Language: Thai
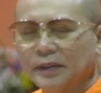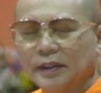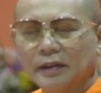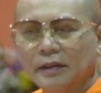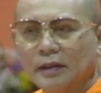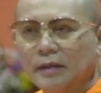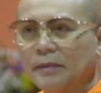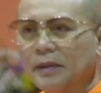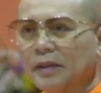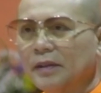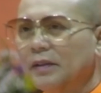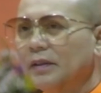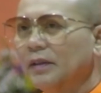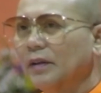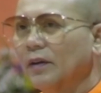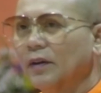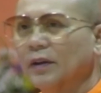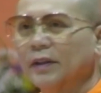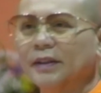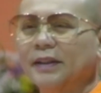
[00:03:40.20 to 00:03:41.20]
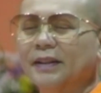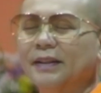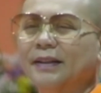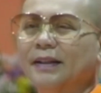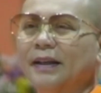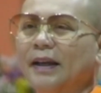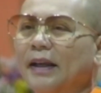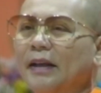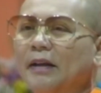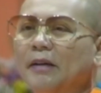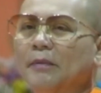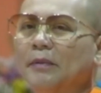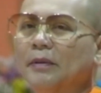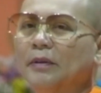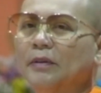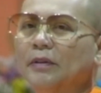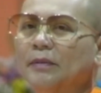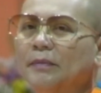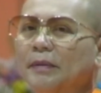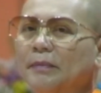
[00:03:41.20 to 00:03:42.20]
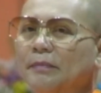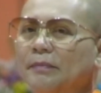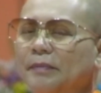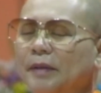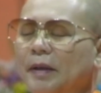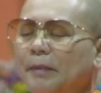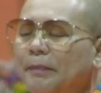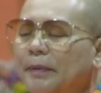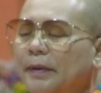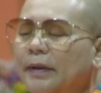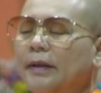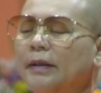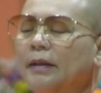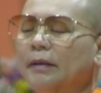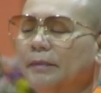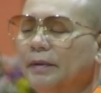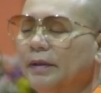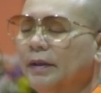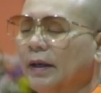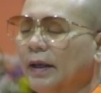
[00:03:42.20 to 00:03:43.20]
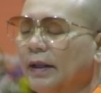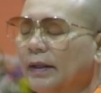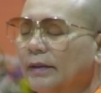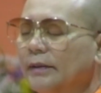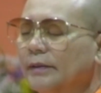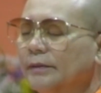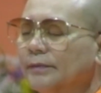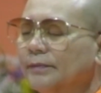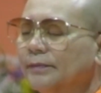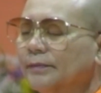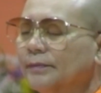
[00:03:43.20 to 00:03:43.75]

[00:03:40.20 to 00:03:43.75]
เดี๋ยวนี้มาสอนกันยังไงก็ไม่รู้มันจะเพี้ยนกันไปใหญ่แล้ว